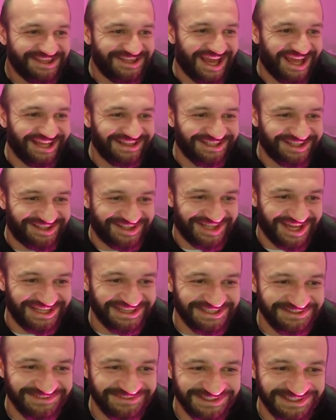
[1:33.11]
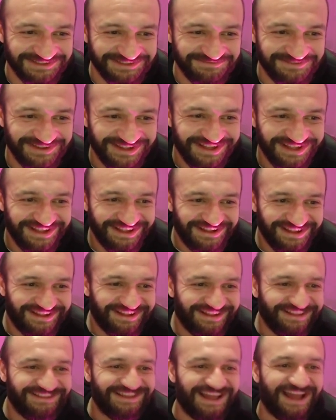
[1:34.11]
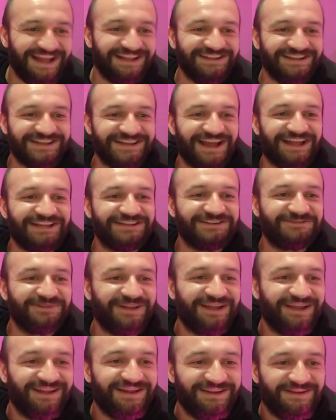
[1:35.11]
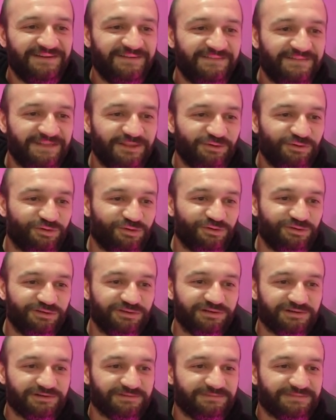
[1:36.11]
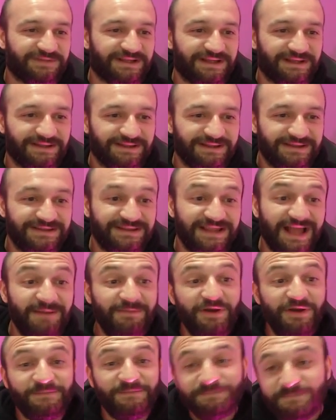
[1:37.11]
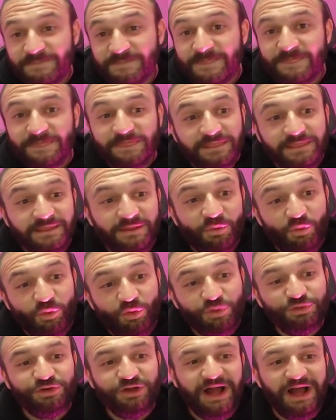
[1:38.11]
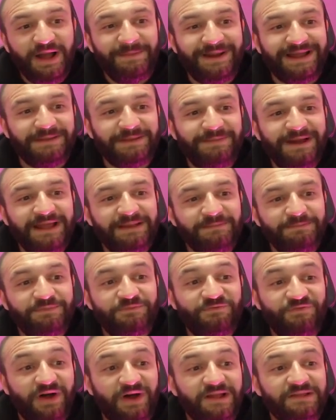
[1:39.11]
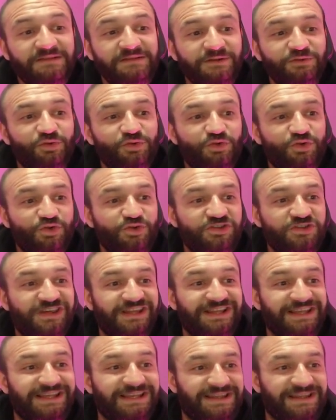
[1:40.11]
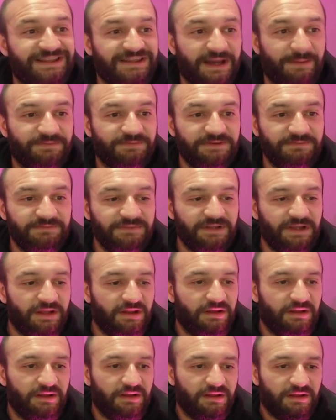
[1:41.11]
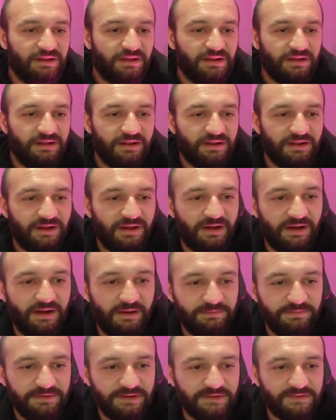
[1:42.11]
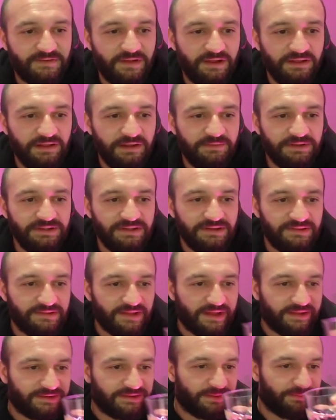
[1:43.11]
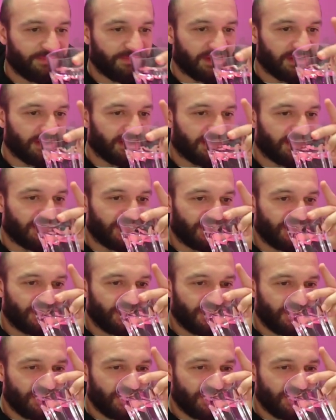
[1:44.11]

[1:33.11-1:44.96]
Kendi kendime dedim. Kendi kendime kuruluyorum ya. İşte ama oluyor abi. Hani ben fazla düşüncelilik yaptım da abla sallamadı ki zaten beni ya.